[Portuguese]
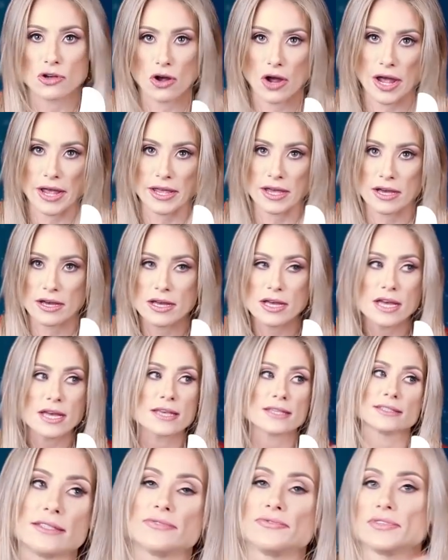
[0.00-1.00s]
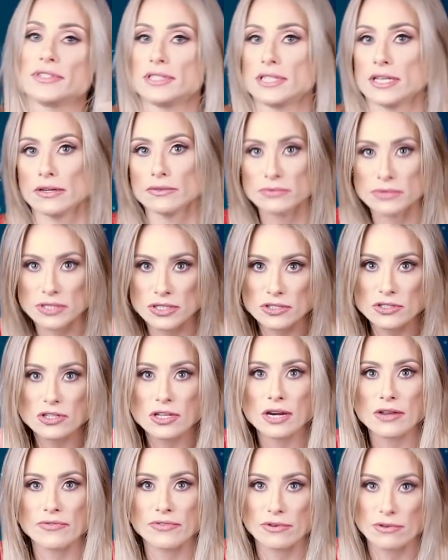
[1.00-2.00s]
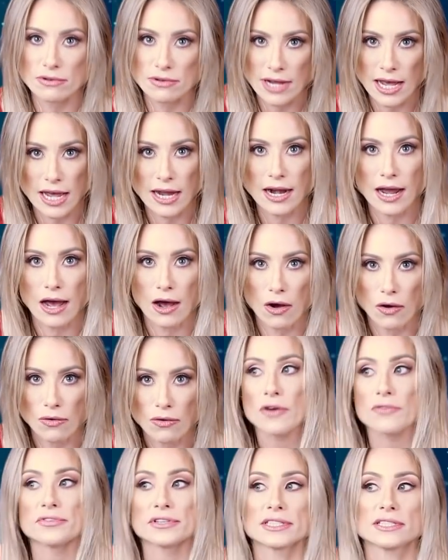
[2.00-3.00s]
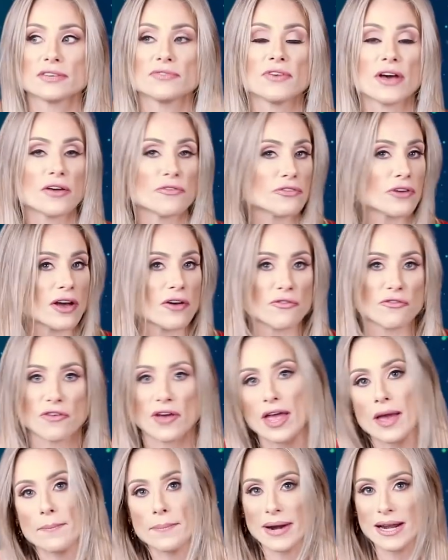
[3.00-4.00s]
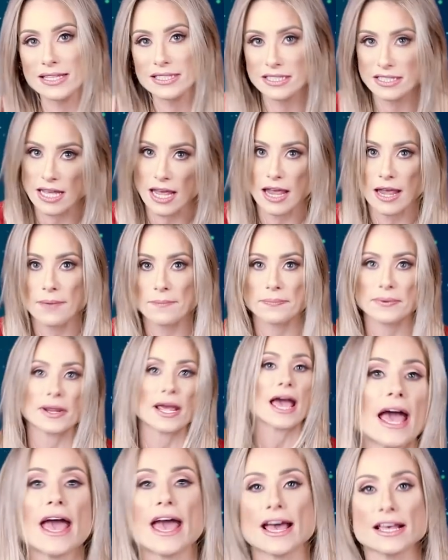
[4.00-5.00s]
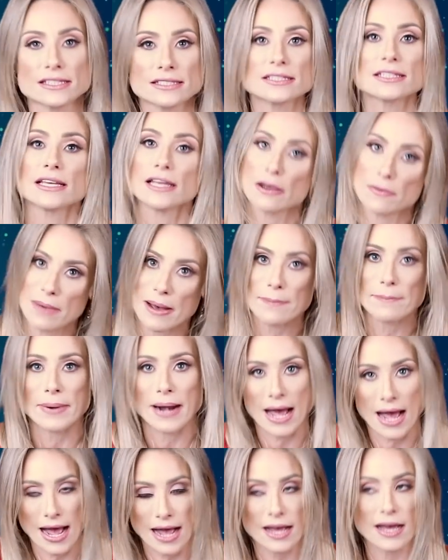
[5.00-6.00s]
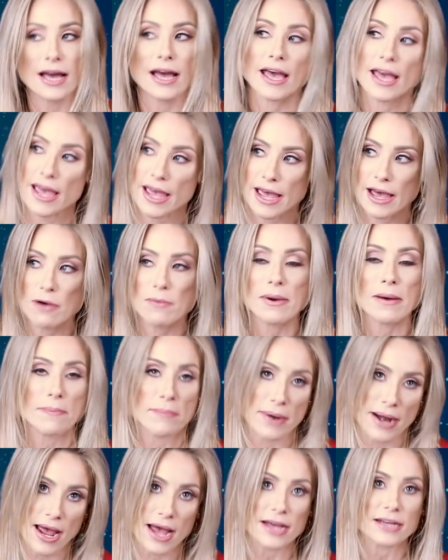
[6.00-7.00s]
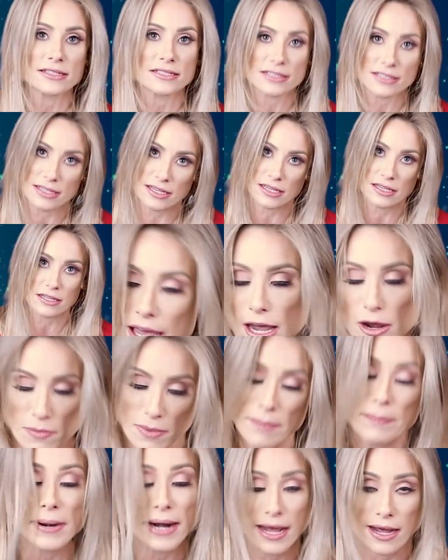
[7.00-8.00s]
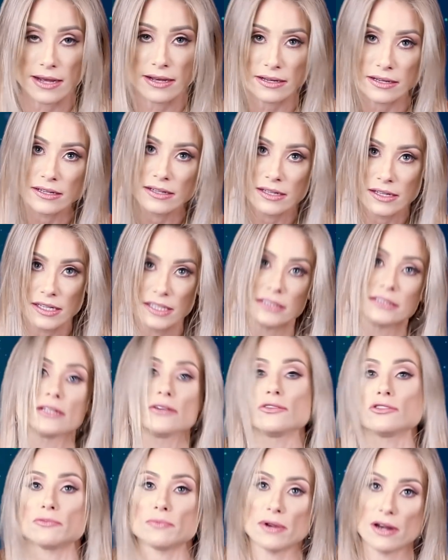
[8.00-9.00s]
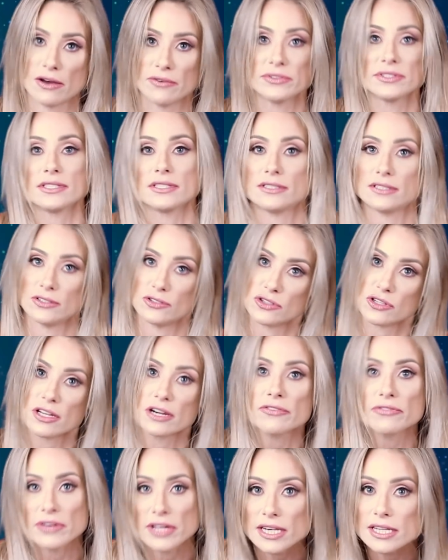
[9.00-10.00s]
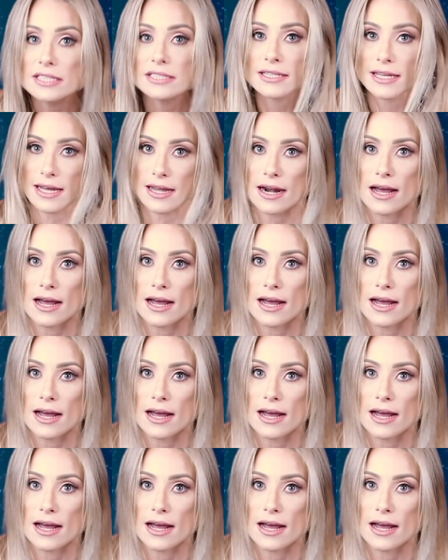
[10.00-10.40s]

joia. Se você não se inscreveu no canal, você vai ficar feia para sempre. É sim uma praga, é uma praga sim. É uma praga. Então acho melhor você se inscrever nesse